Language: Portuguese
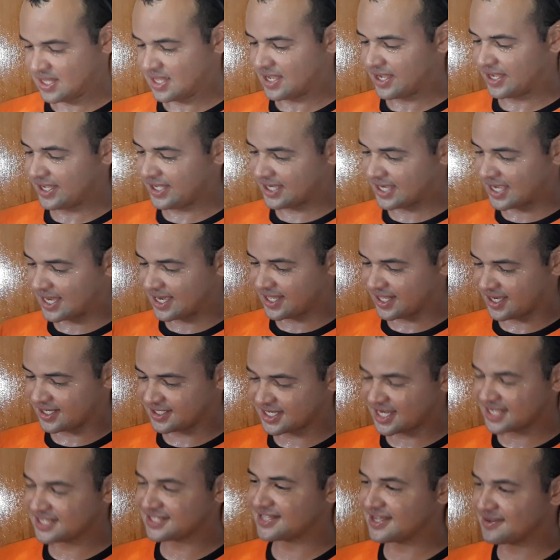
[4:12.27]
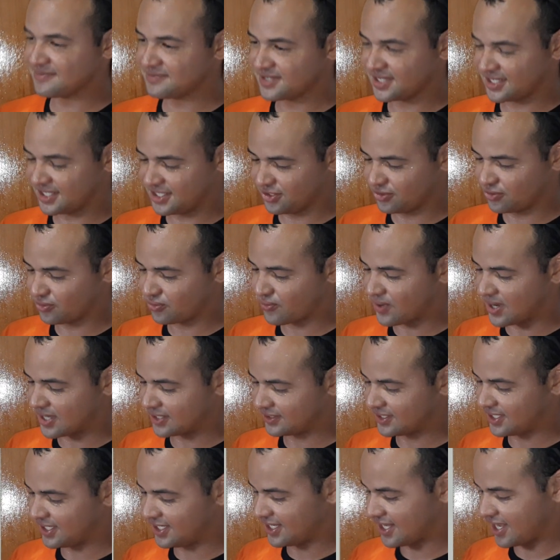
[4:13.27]
Aí galera, já estamos aqui no
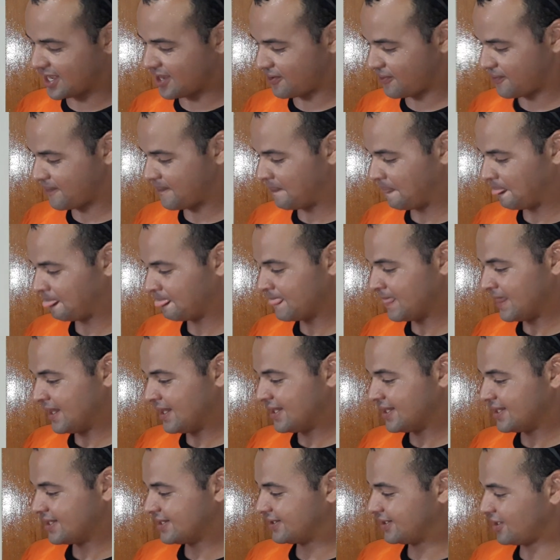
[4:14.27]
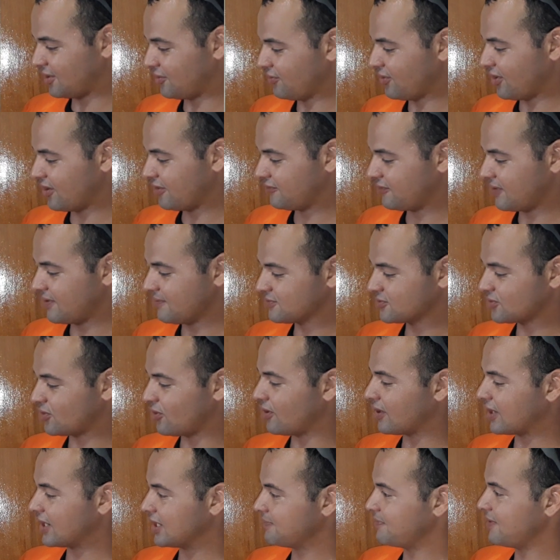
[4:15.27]
quarto Daniel. Então nós vamos
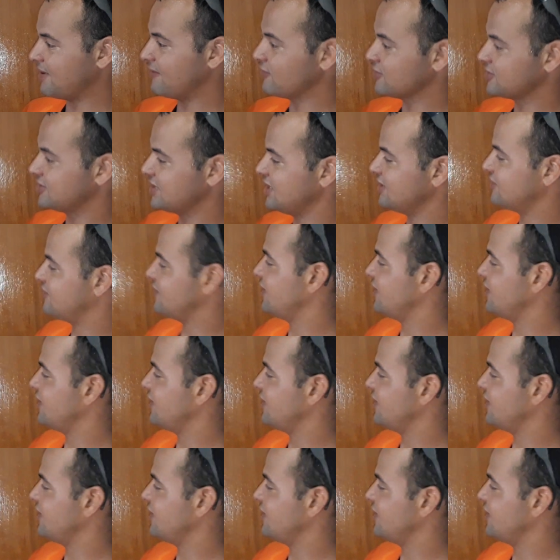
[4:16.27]
colocar aqui para vocês